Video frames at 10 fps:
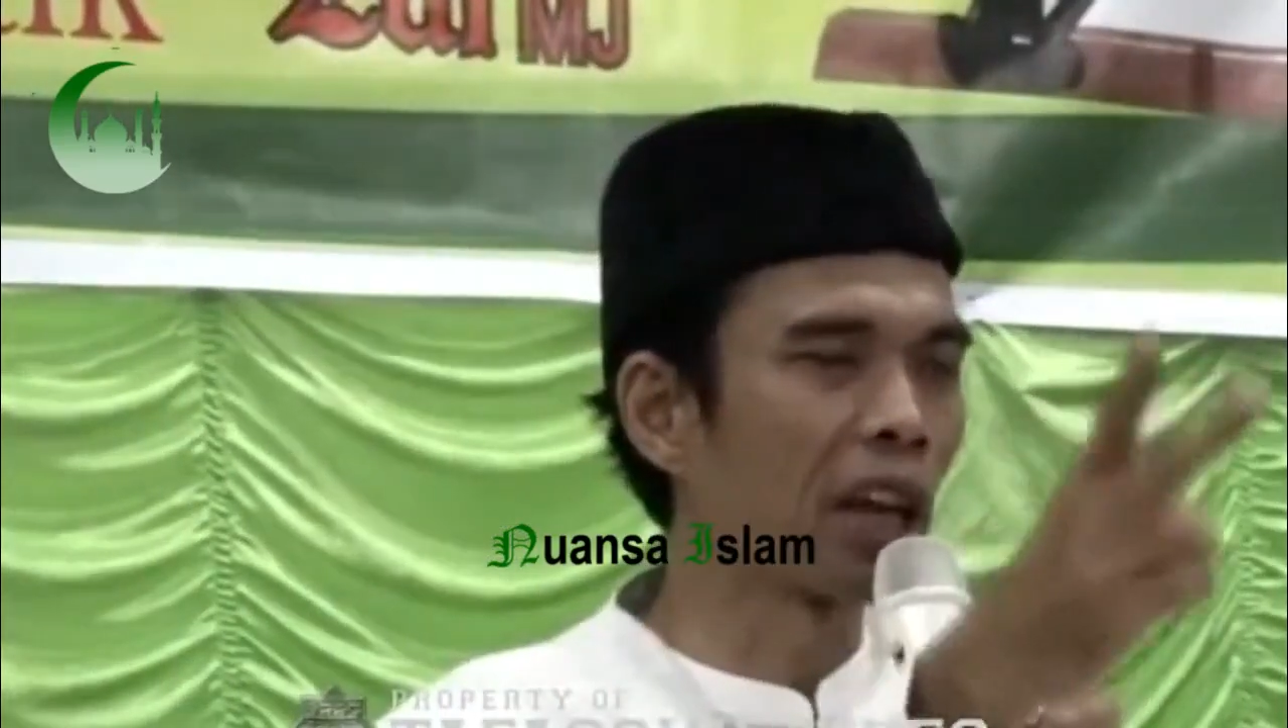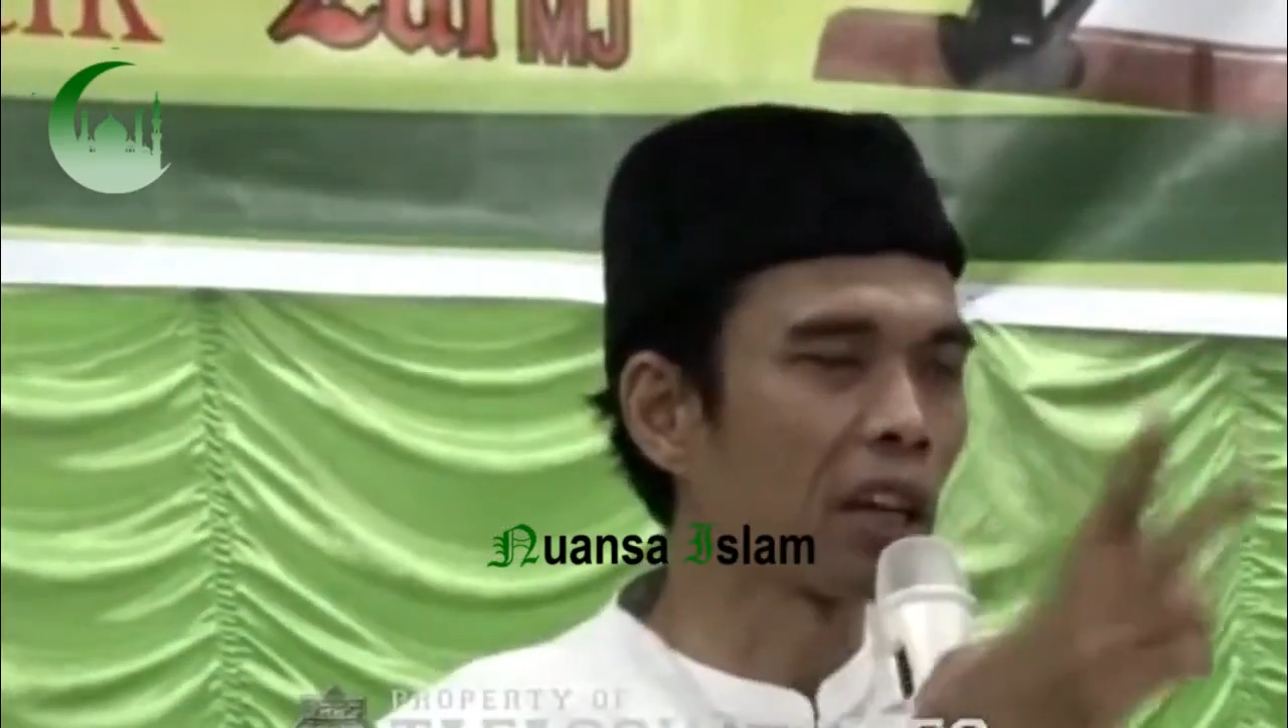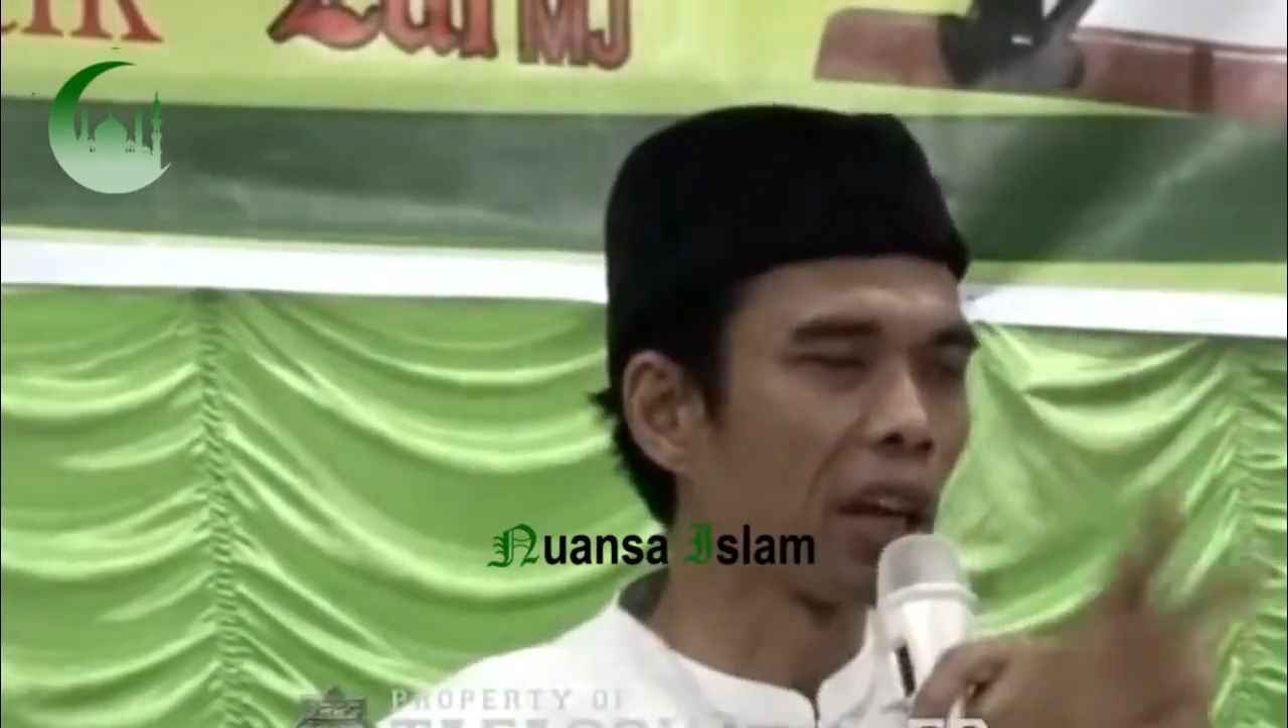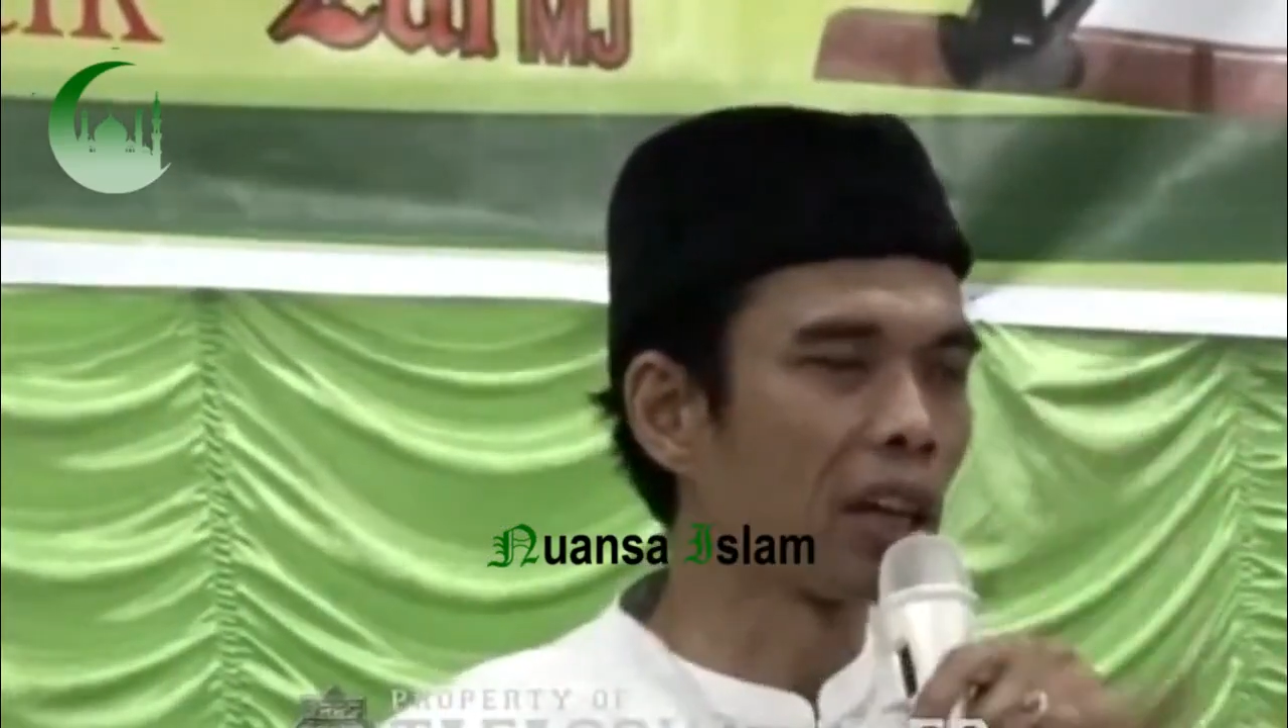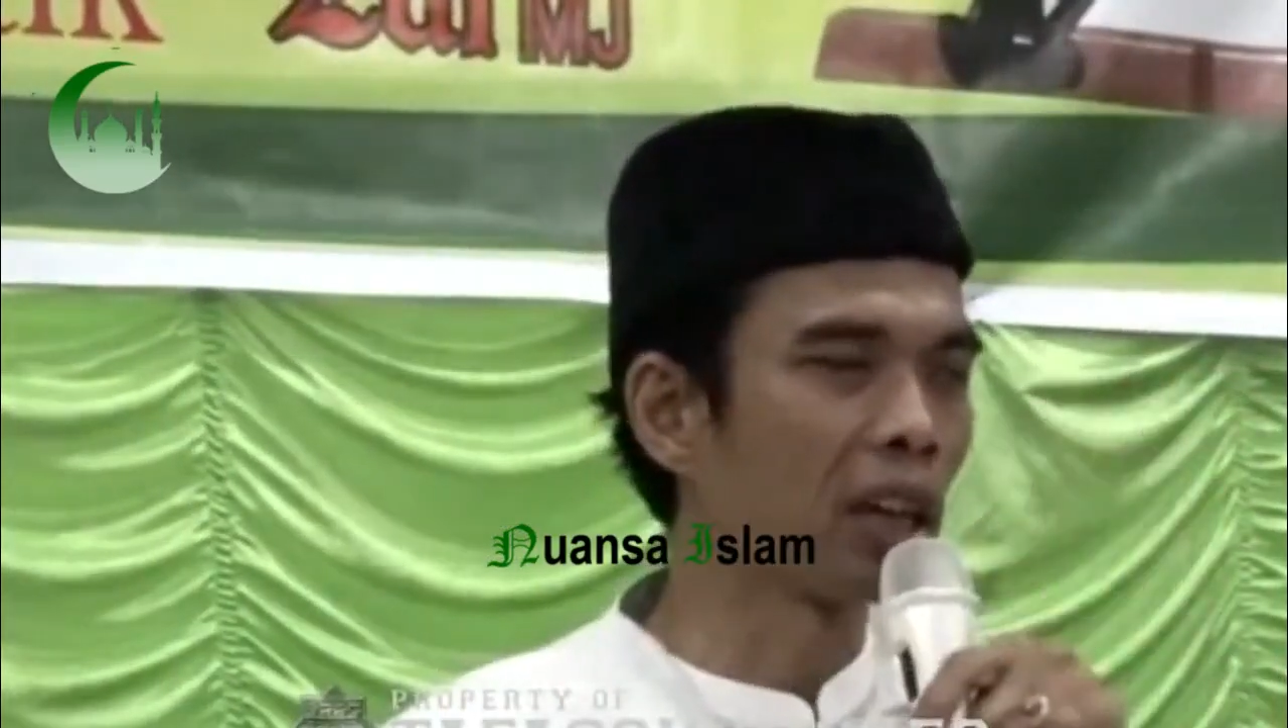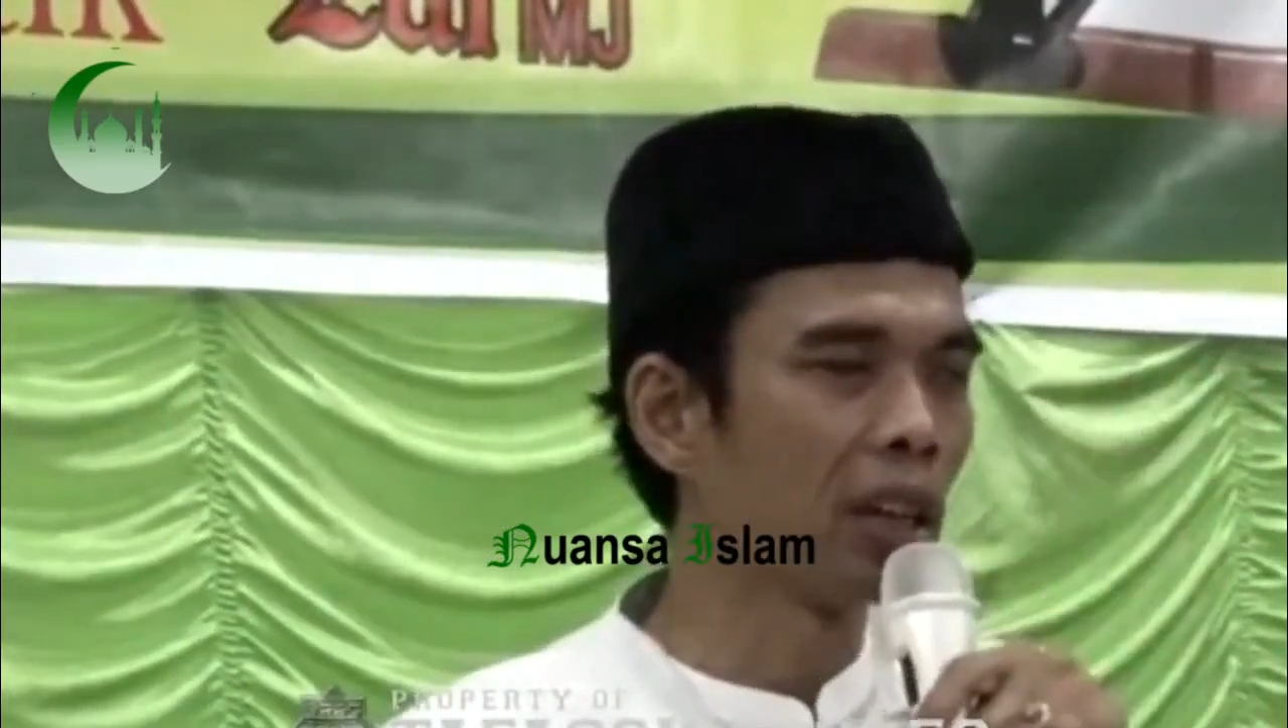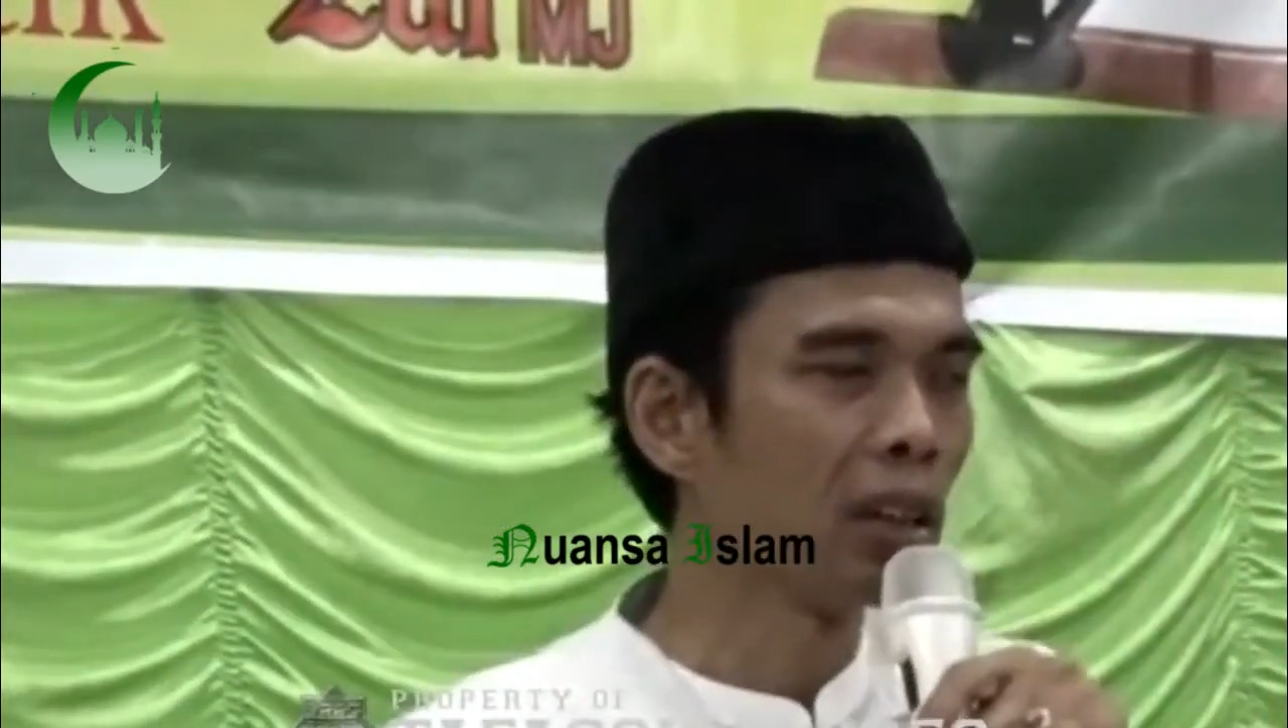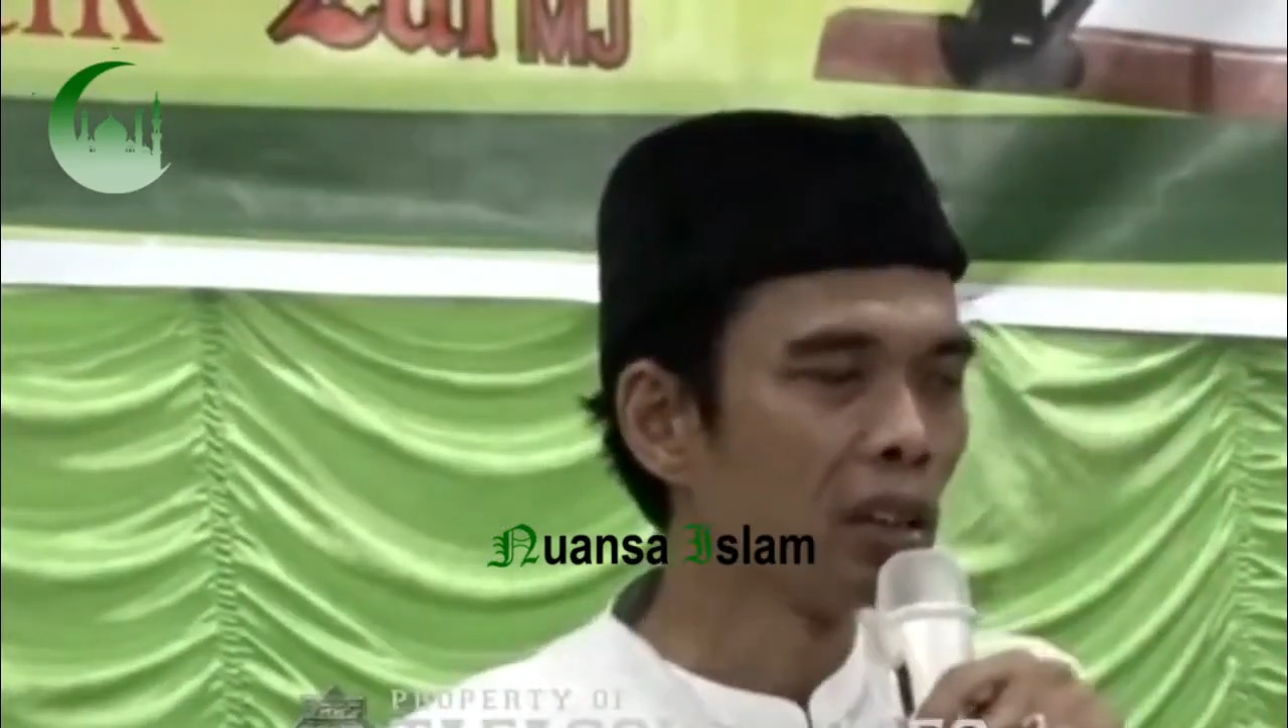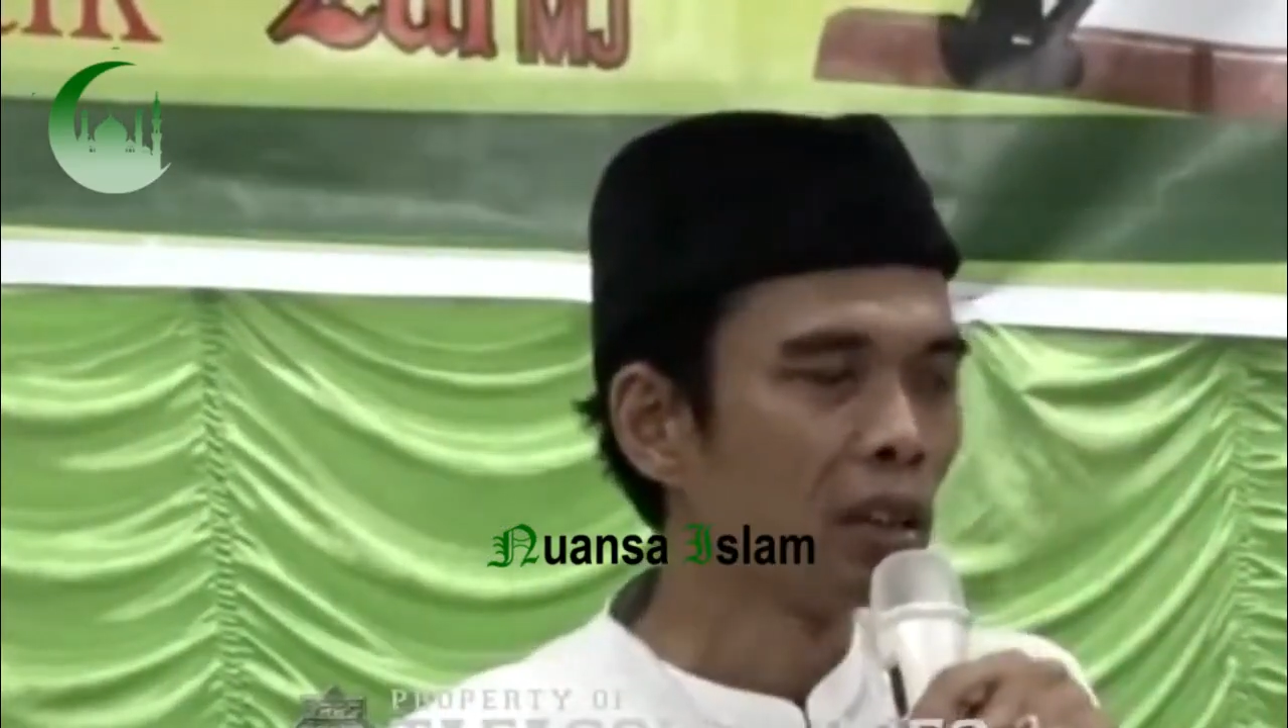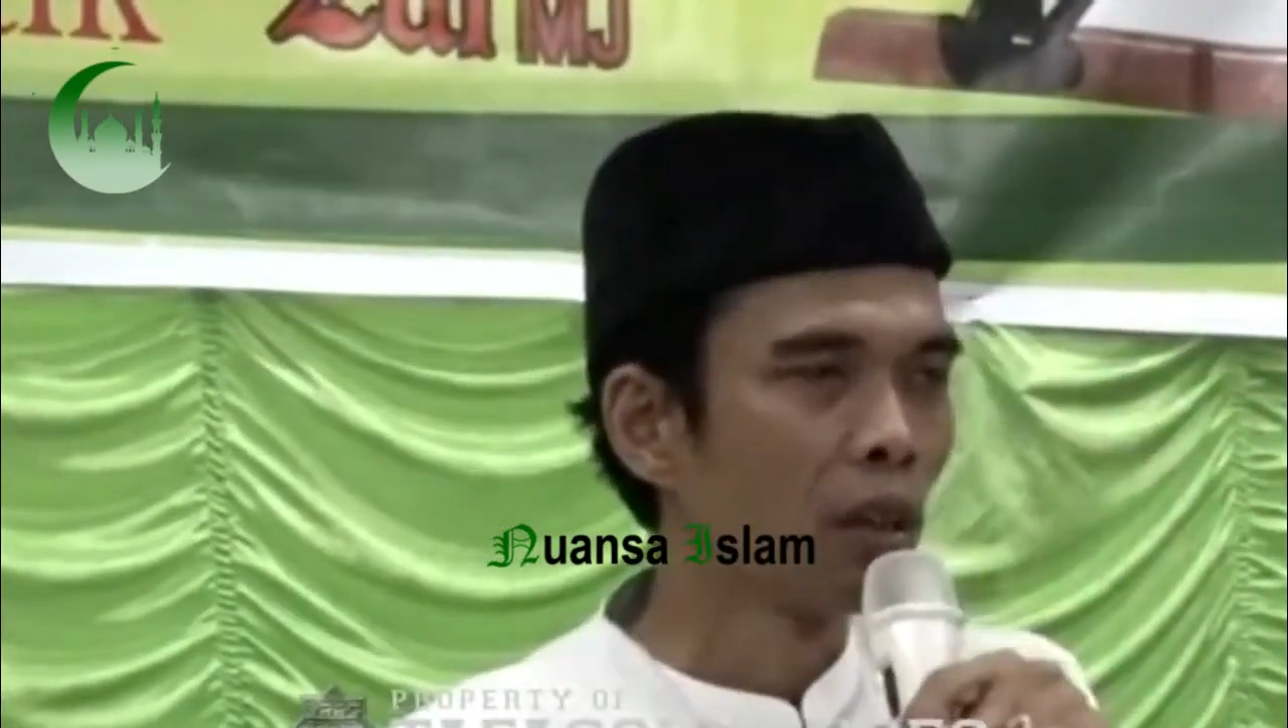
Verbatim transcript: laki-laki